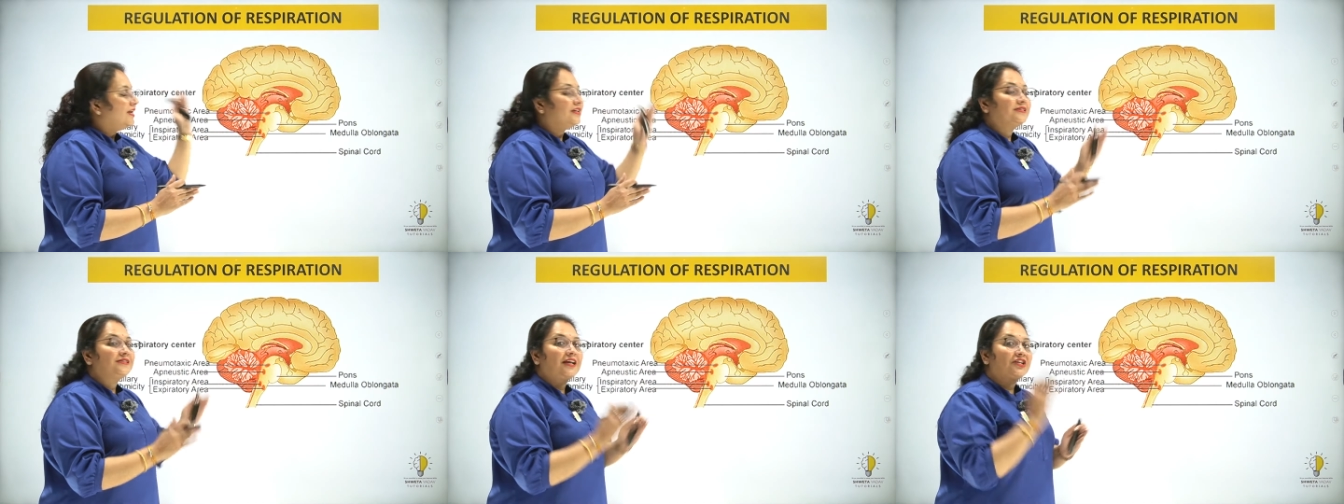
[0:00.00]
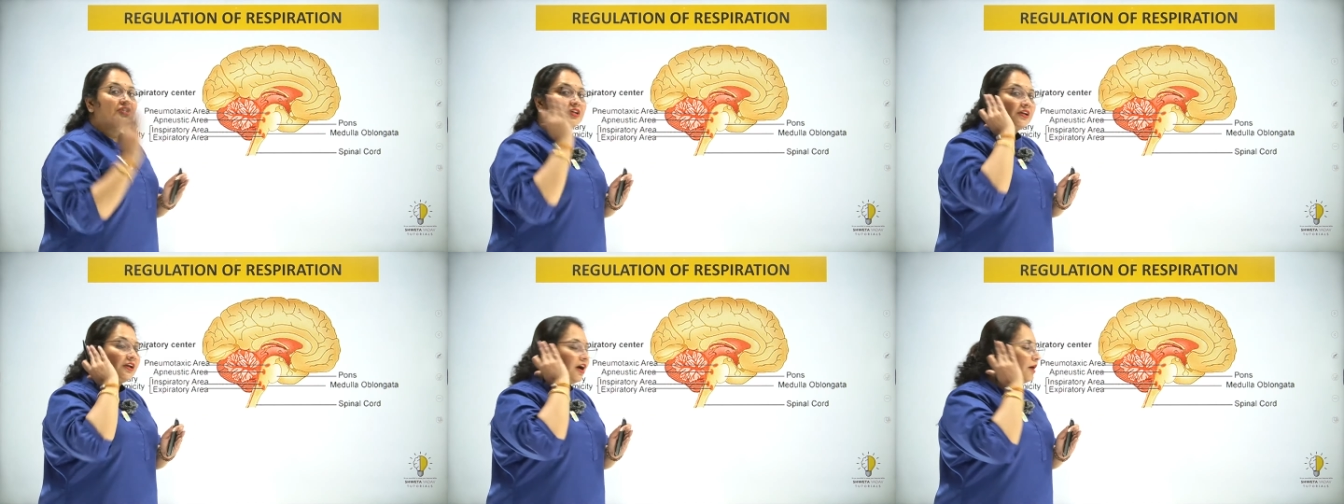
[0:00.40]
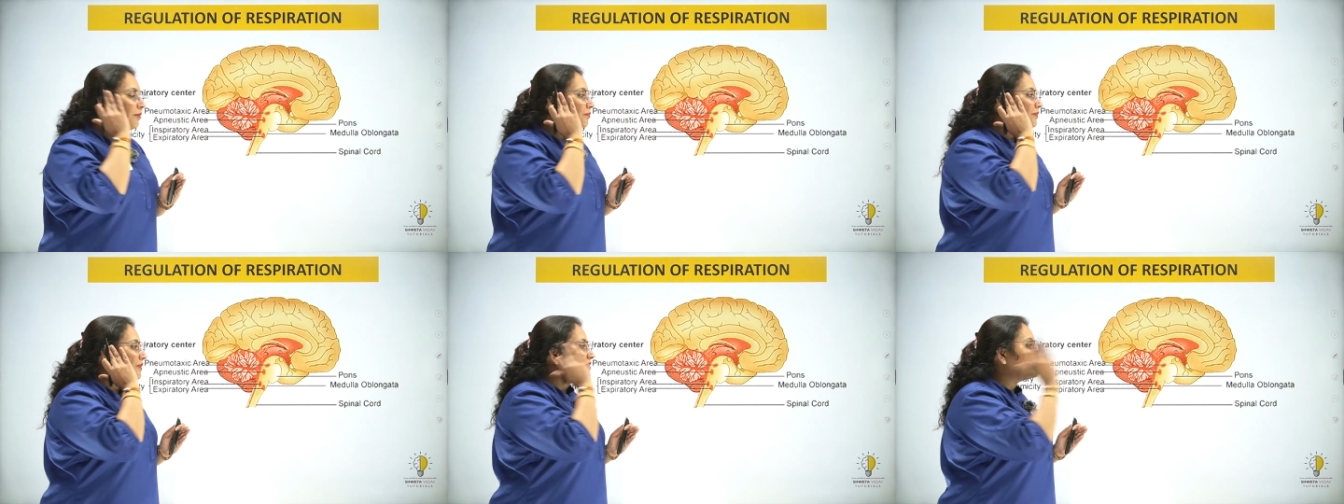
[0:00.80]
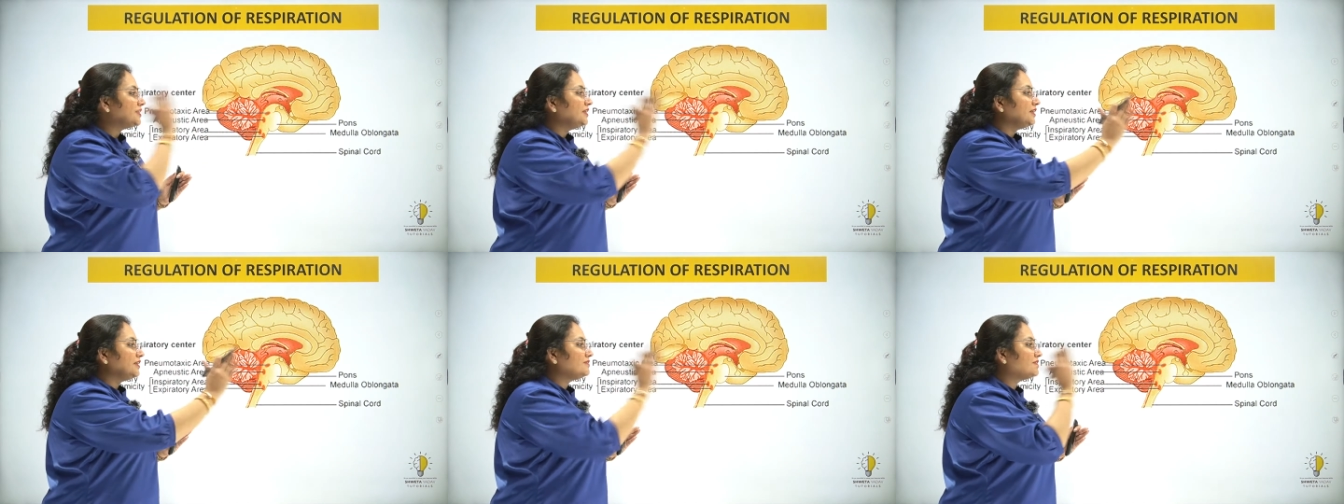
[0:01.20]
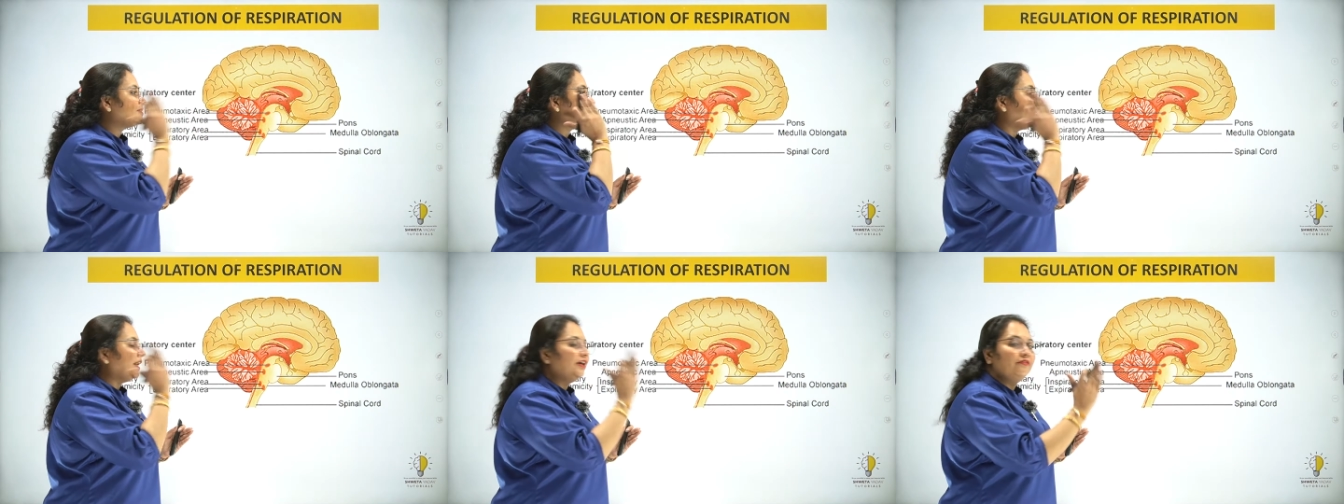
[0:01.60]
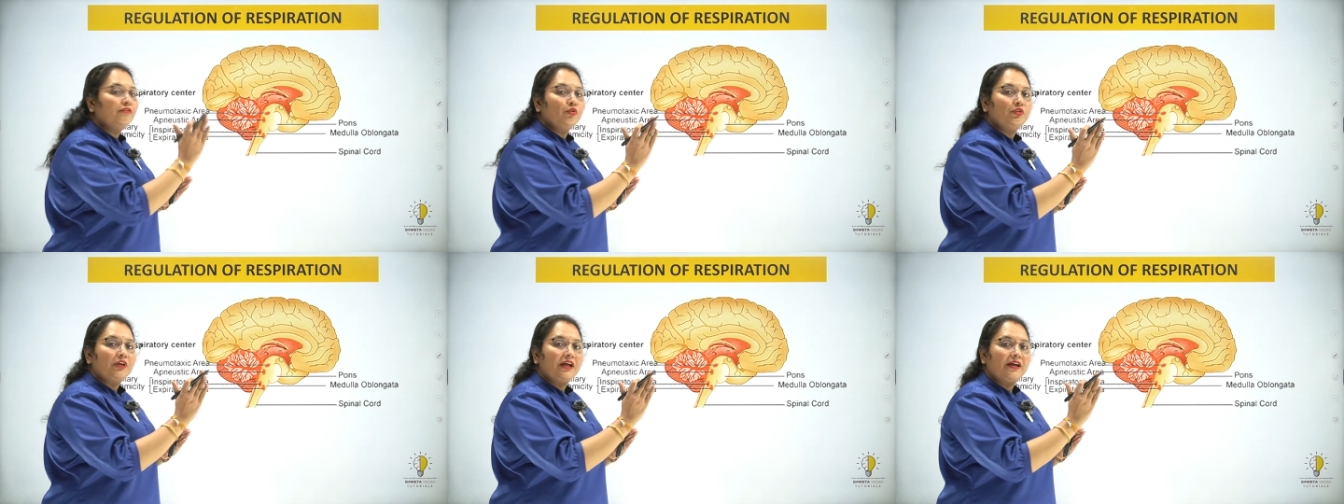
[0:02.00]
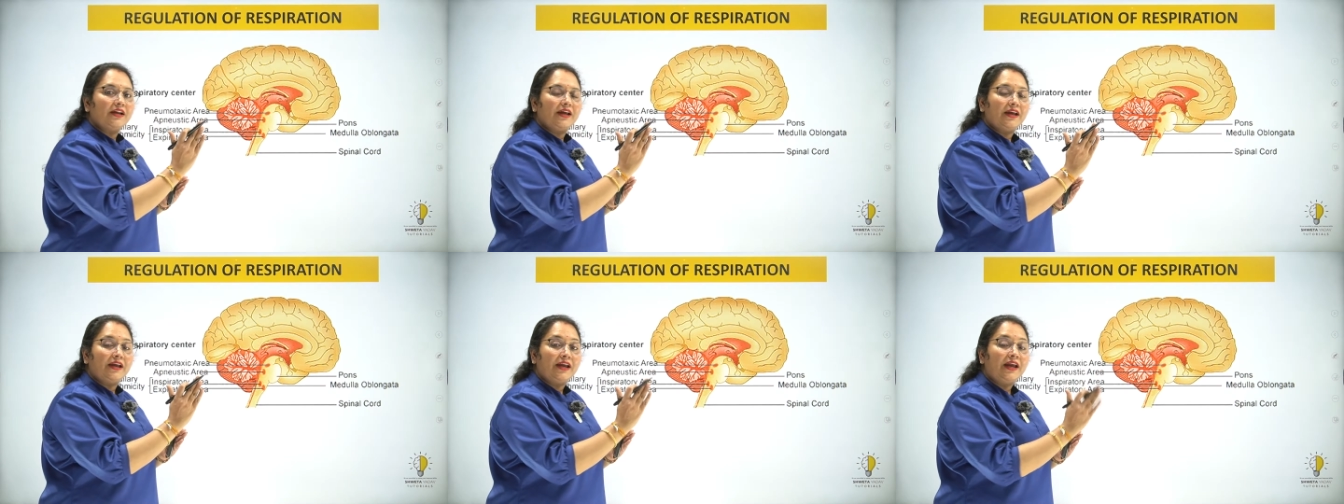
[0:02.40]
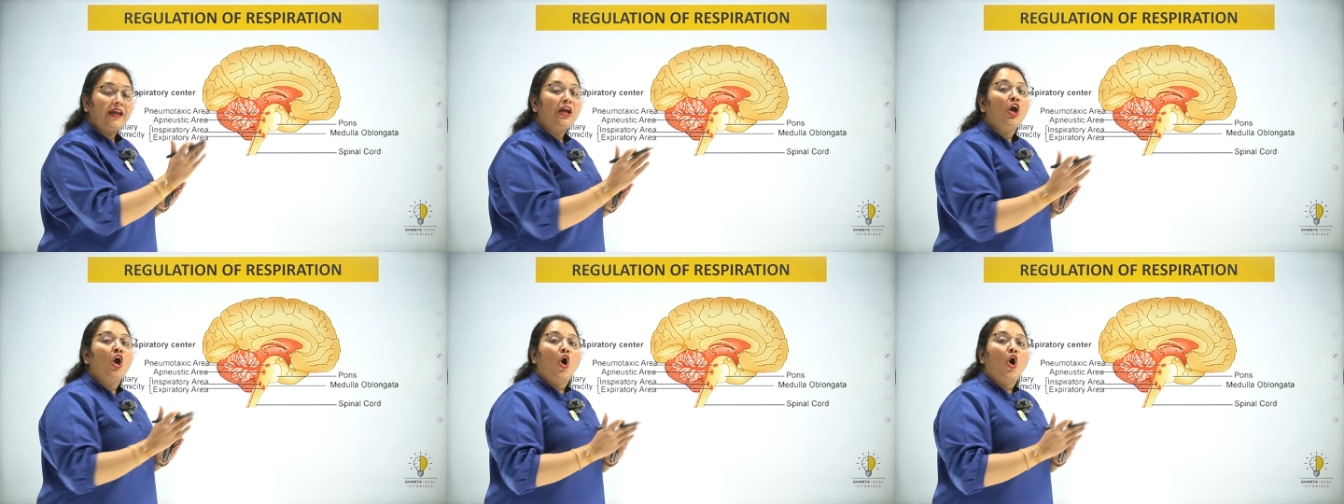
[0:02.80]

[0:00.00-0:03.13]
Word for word: इस सेक्शन का हम इस तरीके से साइड व्यू देख रहे हैं